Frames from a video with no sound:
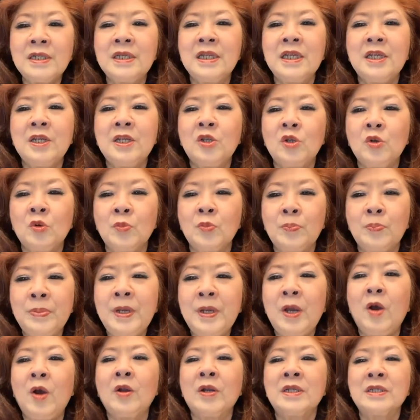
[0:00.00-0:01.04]

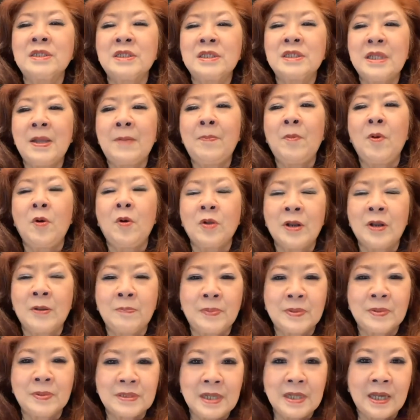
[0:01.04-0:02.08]
dihidupi oleh setiap orang
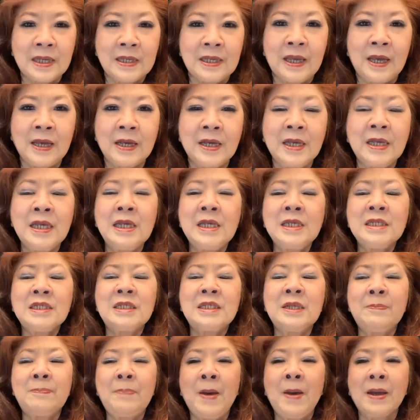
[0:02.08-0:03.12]
percaya
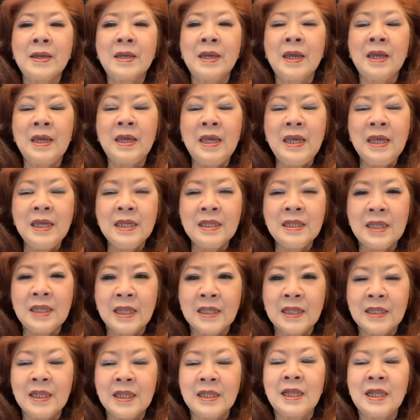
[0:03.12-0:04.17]
sebagai
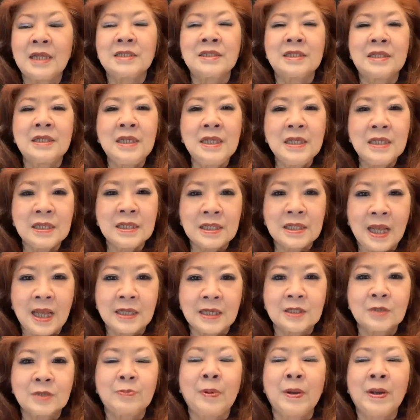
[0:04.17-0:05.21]
identitas
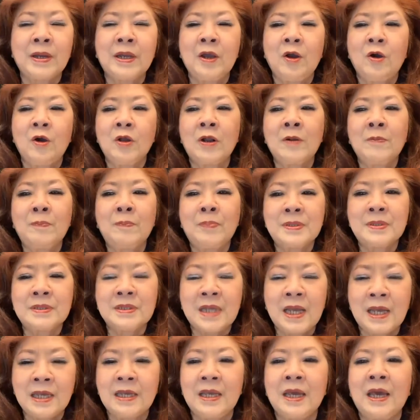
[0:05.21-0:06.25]
kita sebagai orang
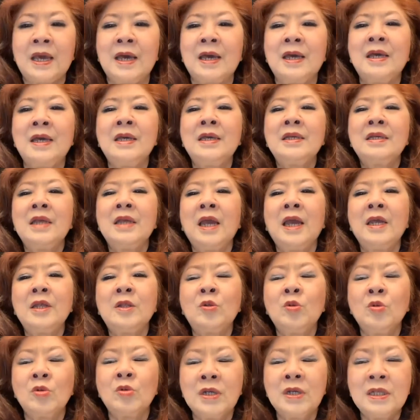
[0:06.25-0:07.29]
percaya
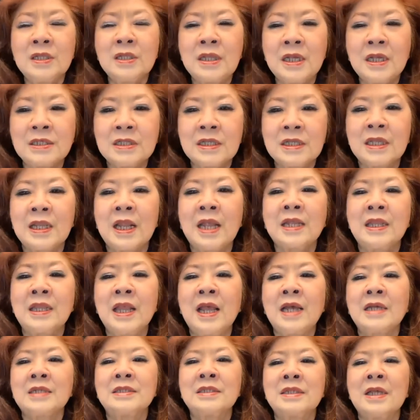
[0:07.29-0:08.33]
yaitu kita
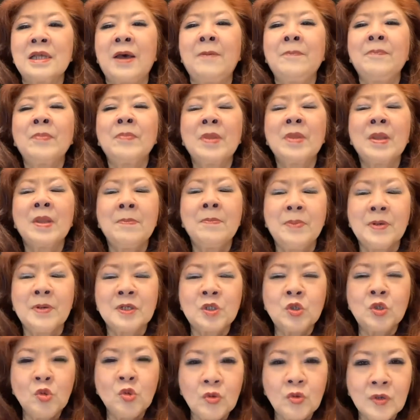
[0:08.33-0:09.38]
senantiasa
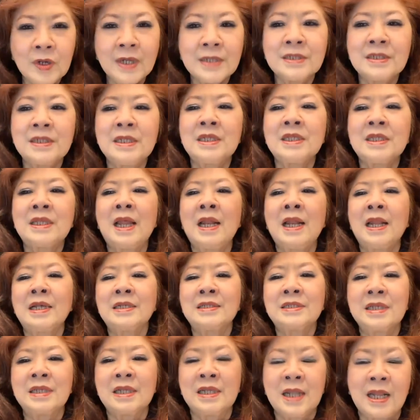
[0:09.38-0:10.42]
bersuka citalah
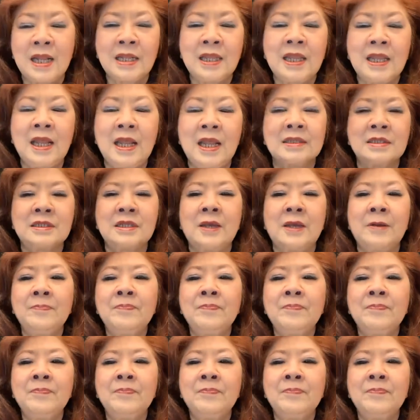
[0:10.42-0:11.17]
senantiasa